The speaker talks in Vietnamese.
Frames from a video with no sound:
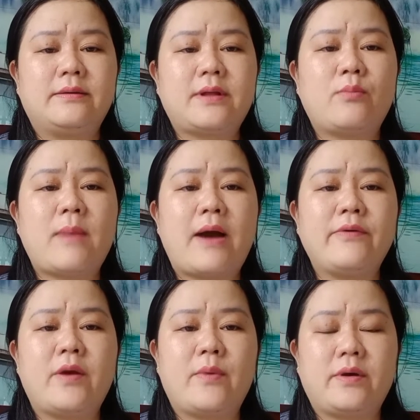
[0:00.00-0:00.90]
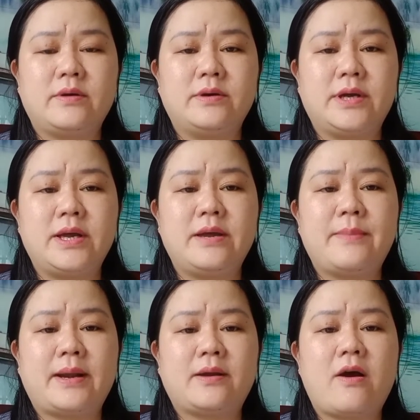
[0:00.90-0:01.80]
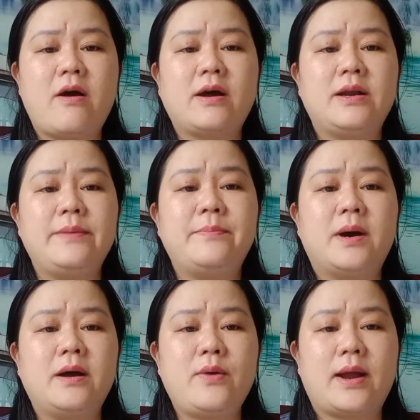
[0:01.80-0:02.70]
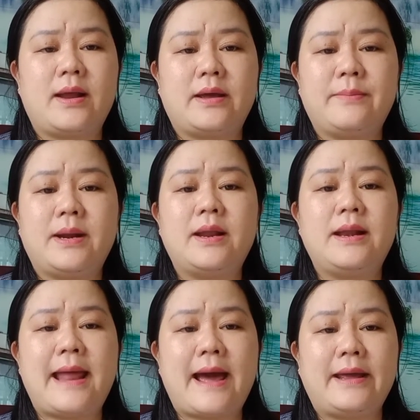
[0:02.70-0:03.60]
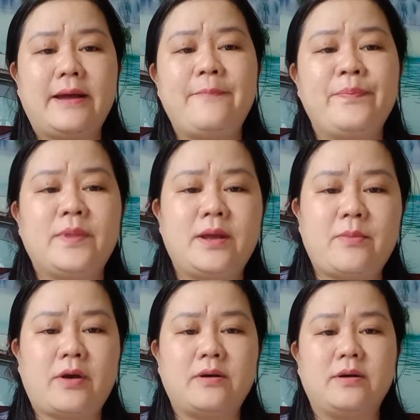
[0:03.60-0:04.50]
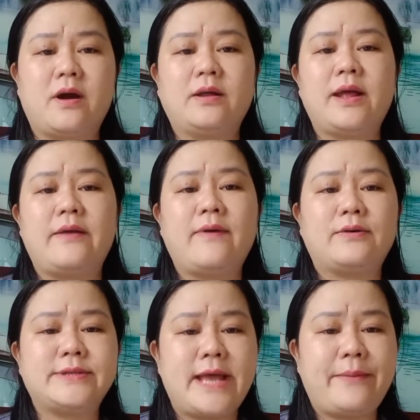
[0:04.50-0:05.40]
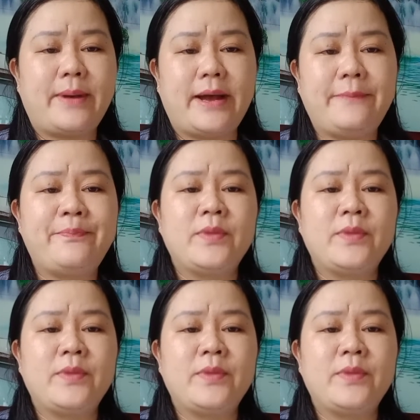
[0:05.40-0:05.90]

thông báo cho mọi người khi Kim Anh có clip mới hoặc là Kim Anh lên like á Thì mọi người có thể vào xem ha